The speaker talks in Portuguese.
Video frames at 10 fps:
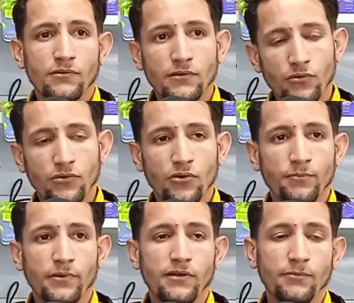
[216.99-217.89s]
não só no
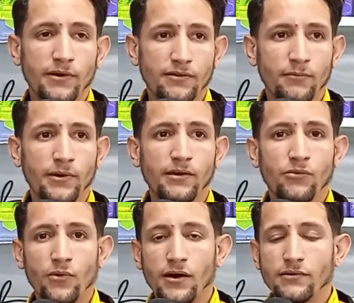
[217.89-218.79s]
preço, mas também
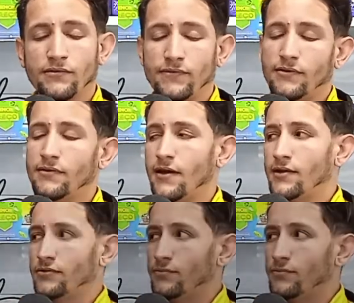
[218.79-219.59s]
com a diversidade de